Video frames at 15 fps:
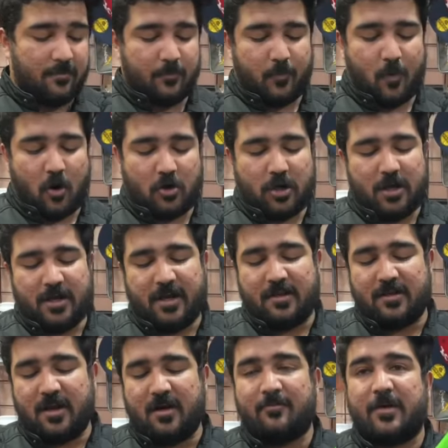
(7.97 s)
बॉटल के
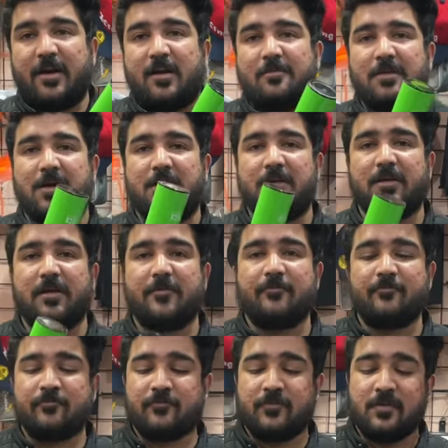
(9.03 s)
अंदर अम्ब्रेला बना
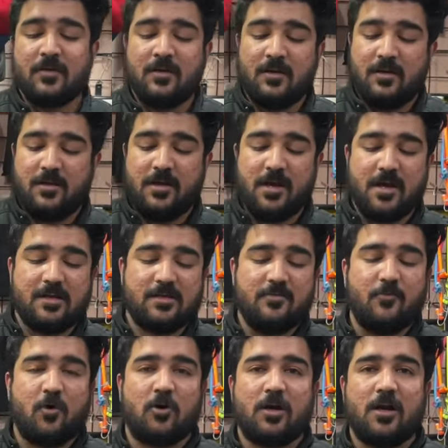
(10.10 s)
दिया ये है जी
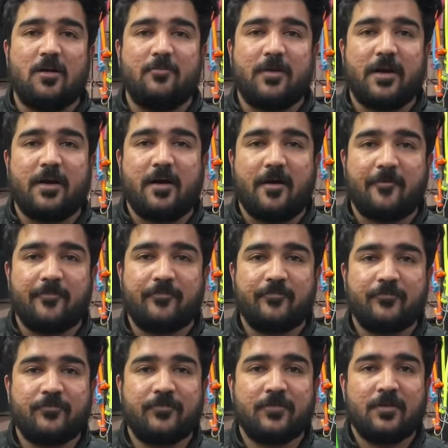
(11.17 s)
बॉटल अम्ब्रेला
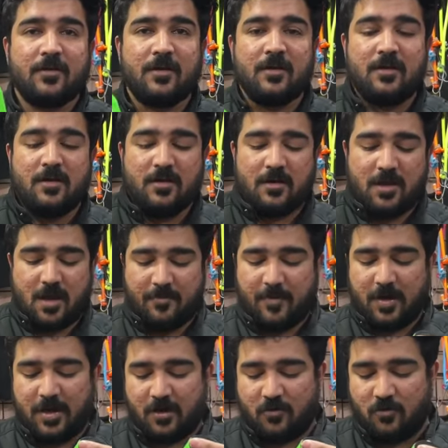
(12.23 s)
ये अपन
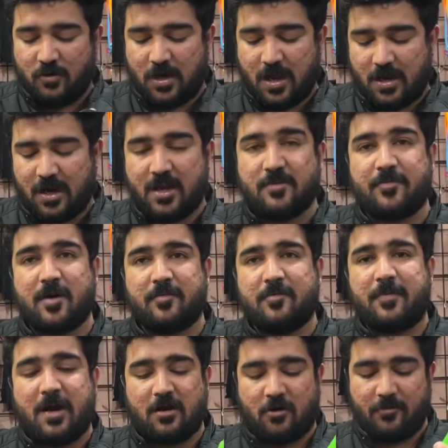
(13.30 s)
ने खोला कहीं पर भी
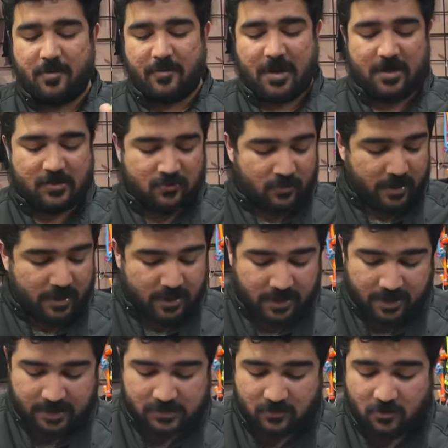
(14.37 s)
पहाड़ों में बारिश होने लग
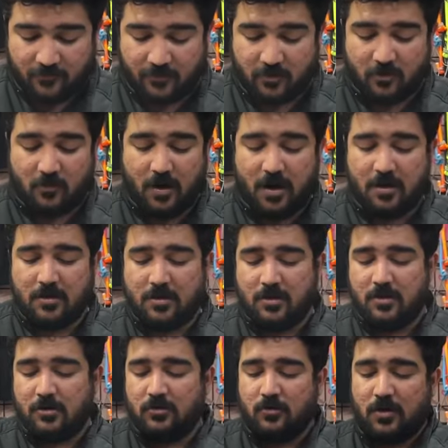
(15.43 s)
गई स्नोफॉल हुआ
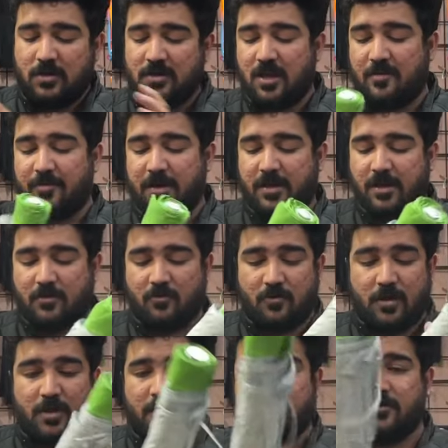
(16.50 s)
तुरंत आपने ये खोली